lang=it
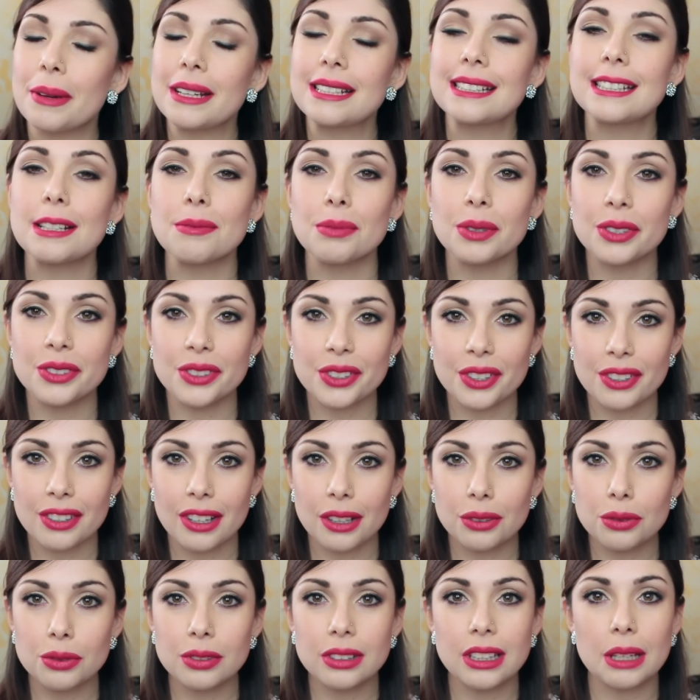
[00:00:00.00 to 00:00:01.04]
principesse,
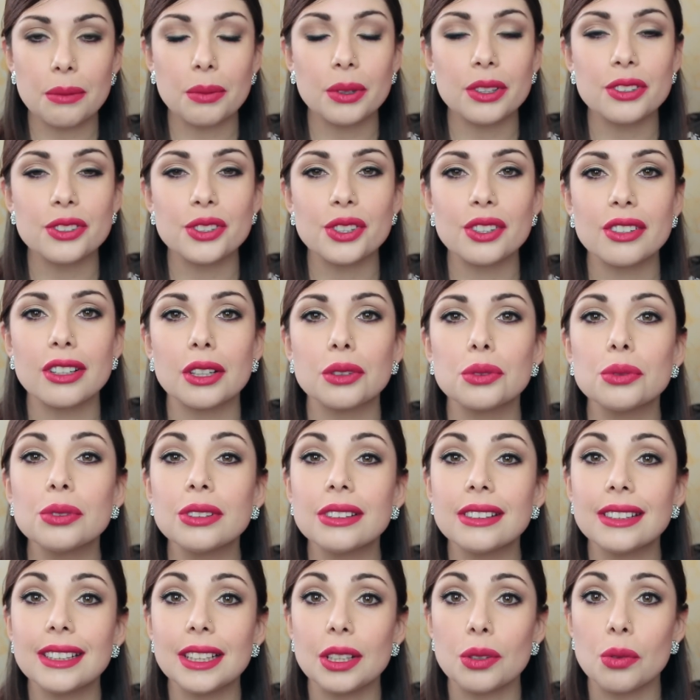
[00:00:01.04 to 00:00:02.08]
buongiorno a tutte, buongiorno a
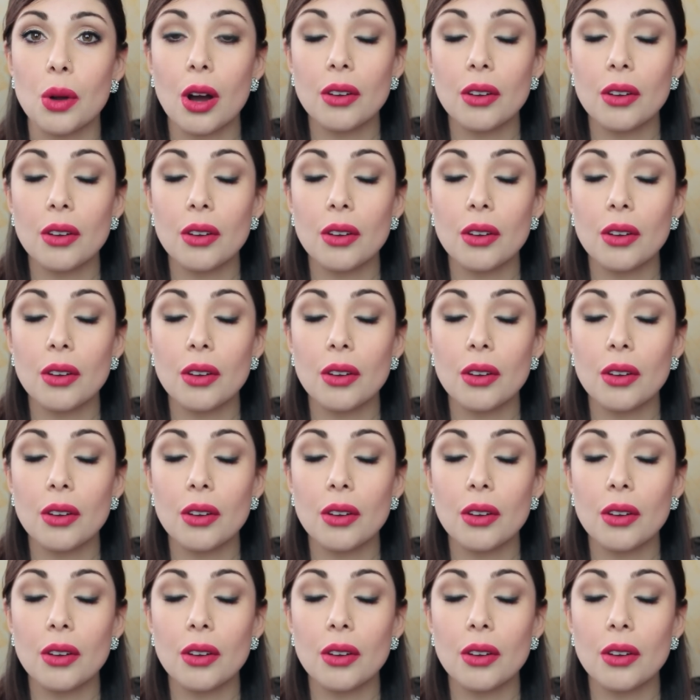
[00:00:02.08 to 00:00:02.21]
tutti,